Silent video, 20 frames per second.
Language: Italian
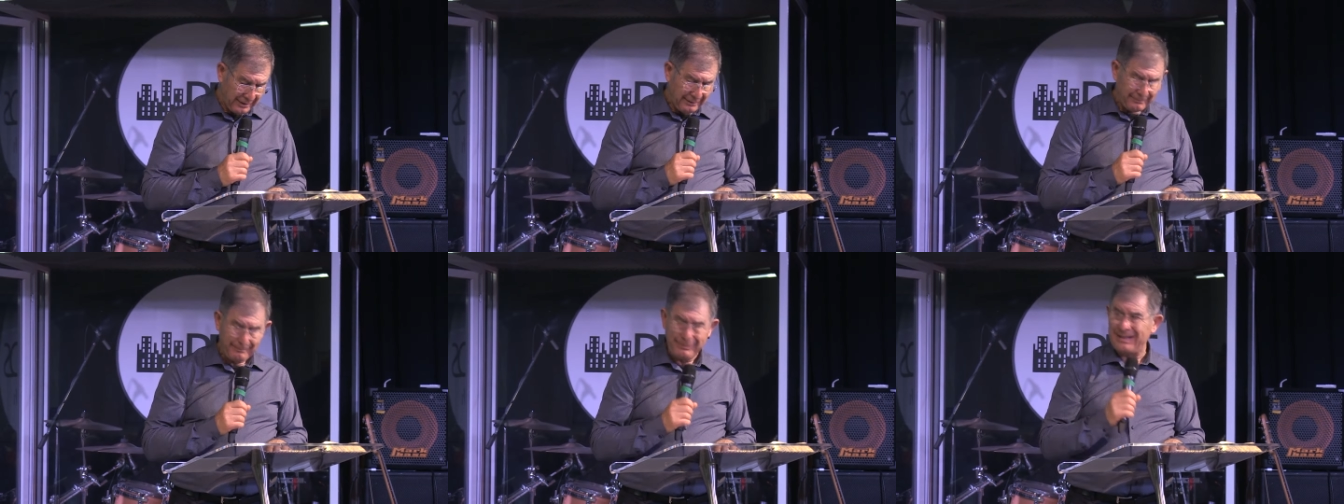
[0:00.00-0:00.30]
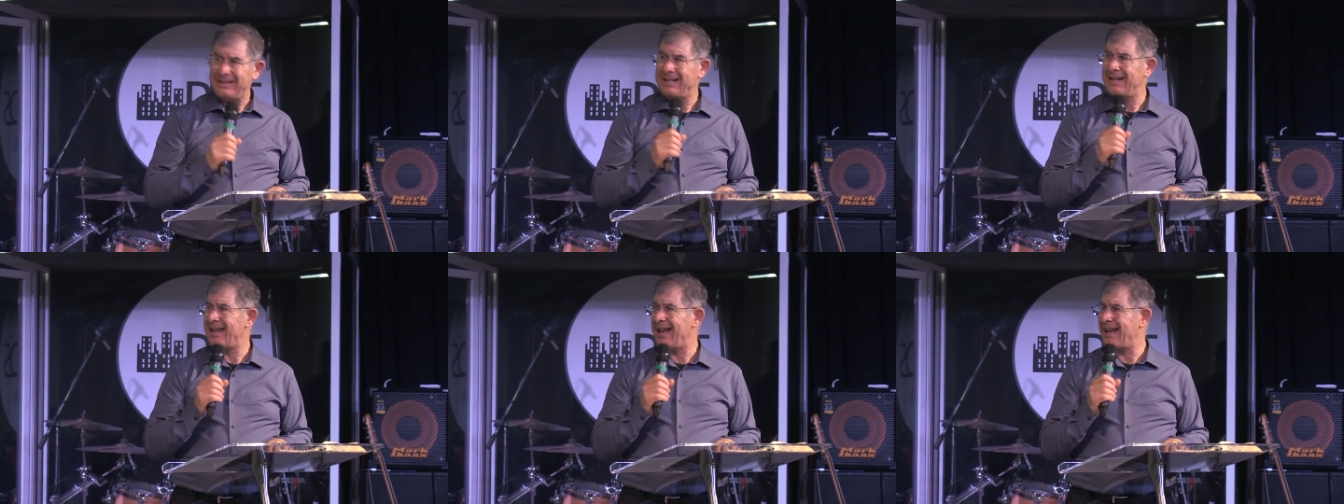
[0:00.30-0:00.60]

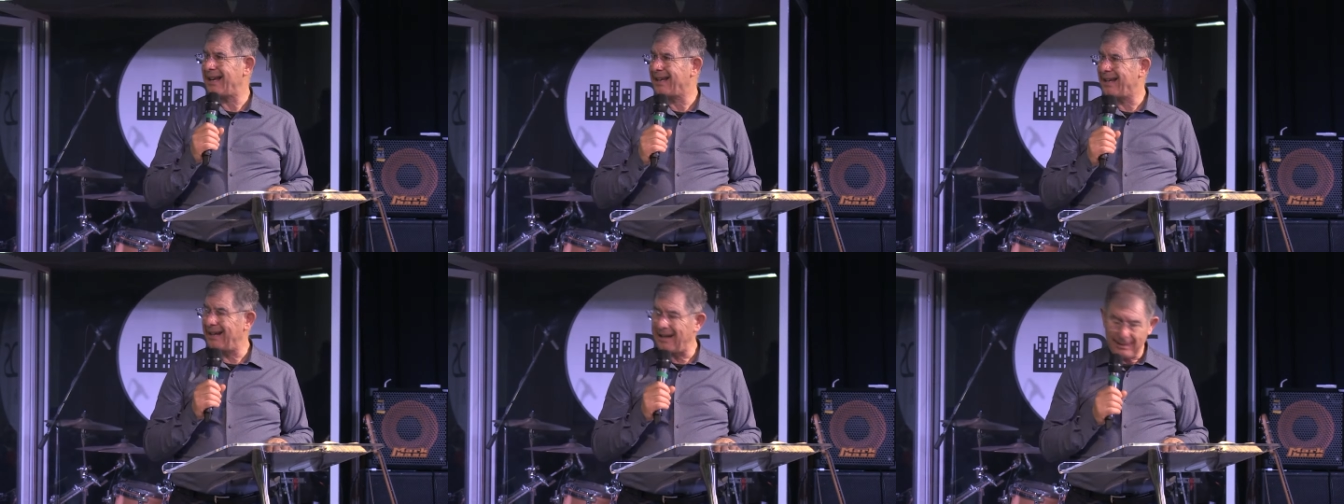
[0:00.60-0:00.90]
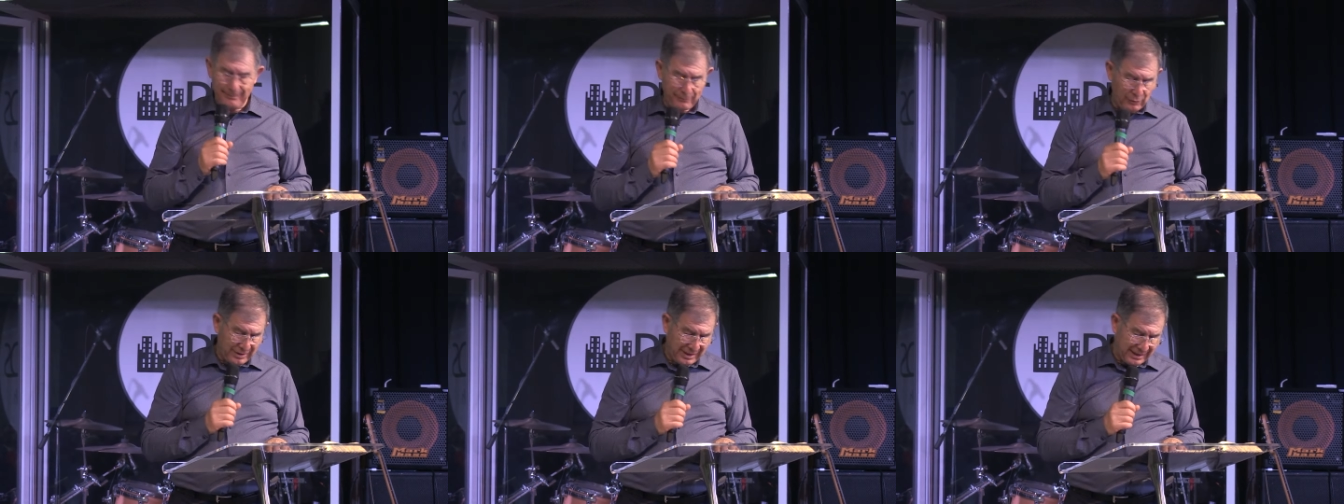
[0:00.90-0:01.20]
Prendete anche
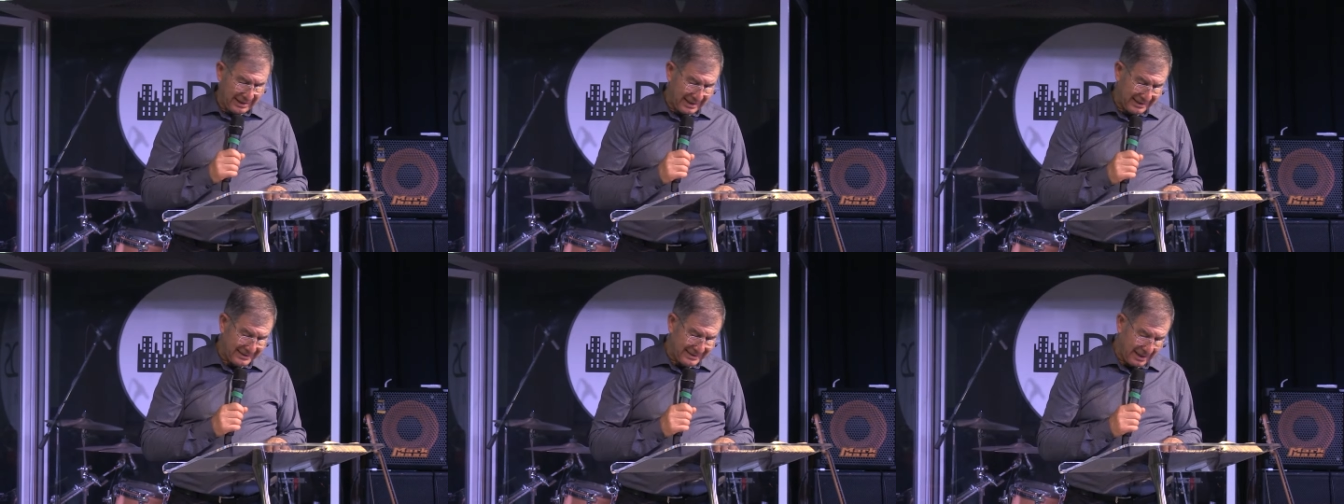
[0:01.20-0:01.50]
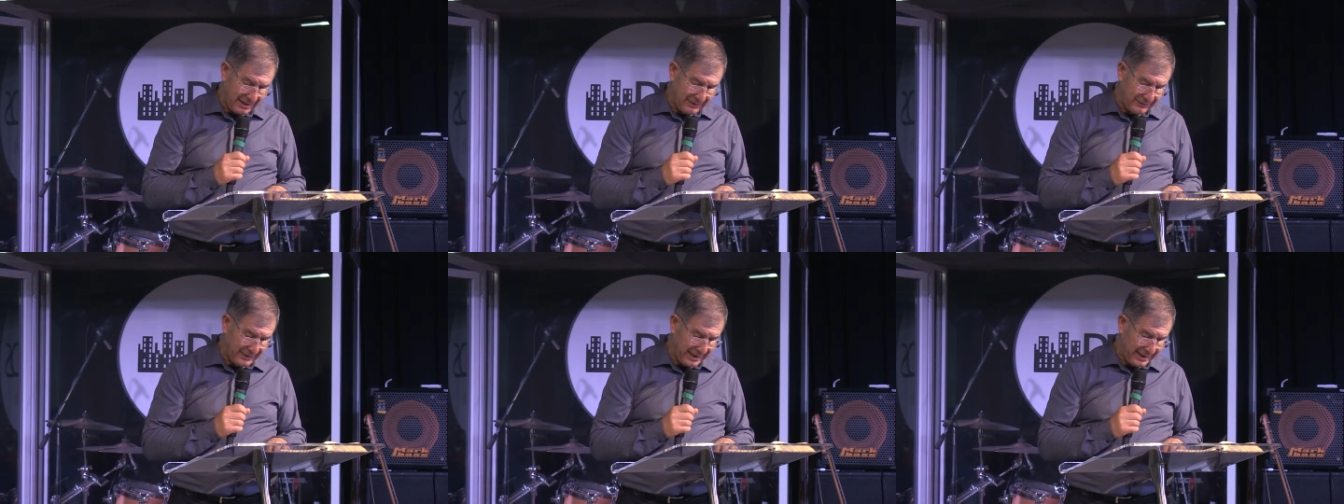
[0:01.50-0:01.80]
l'elmo della
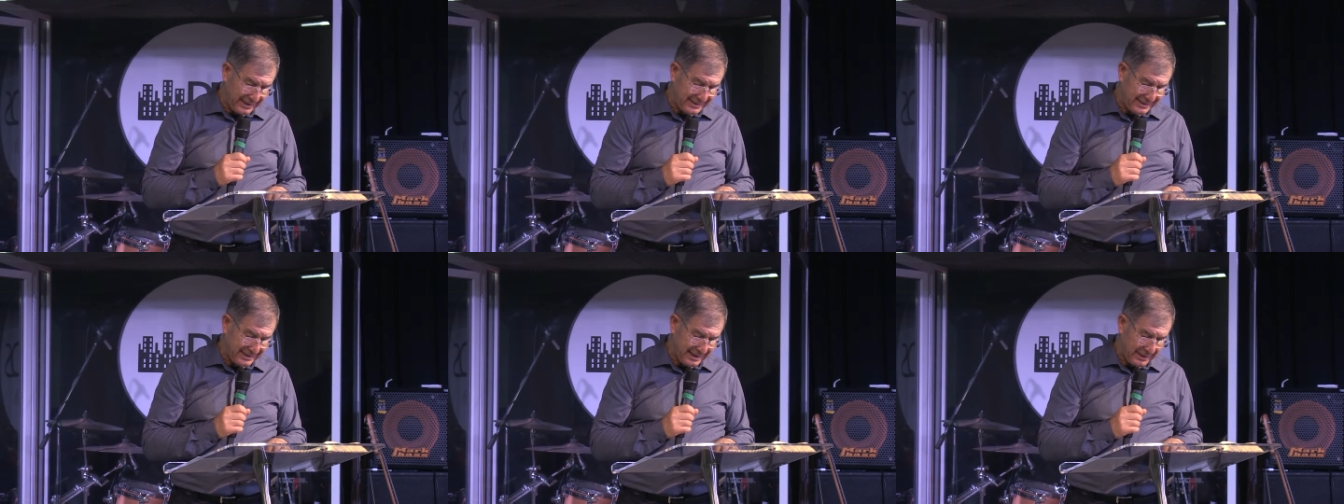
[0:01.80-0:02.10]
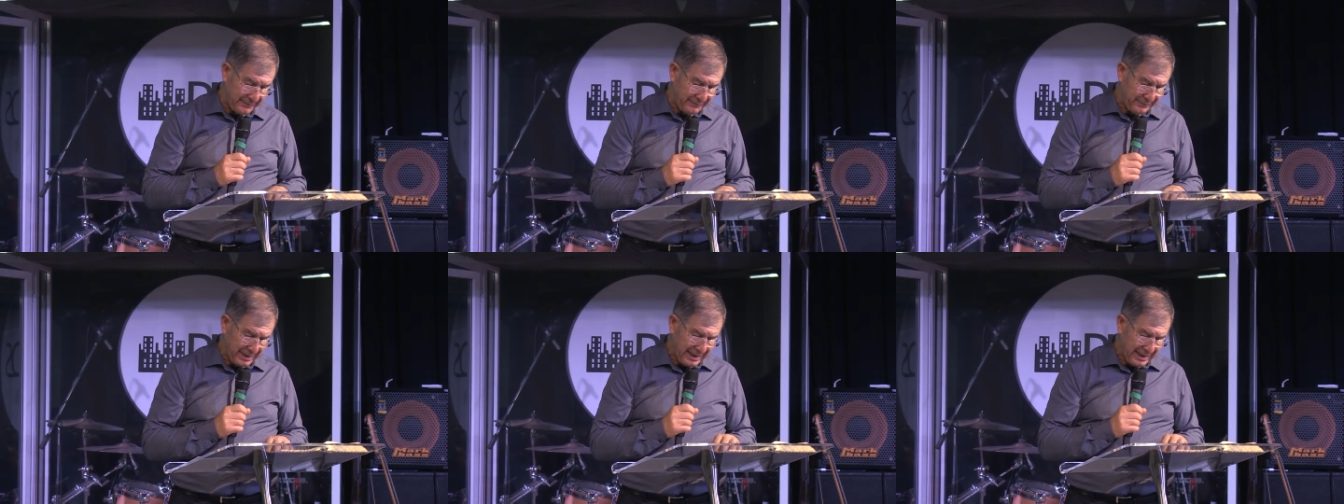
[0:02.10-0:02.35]
salvezza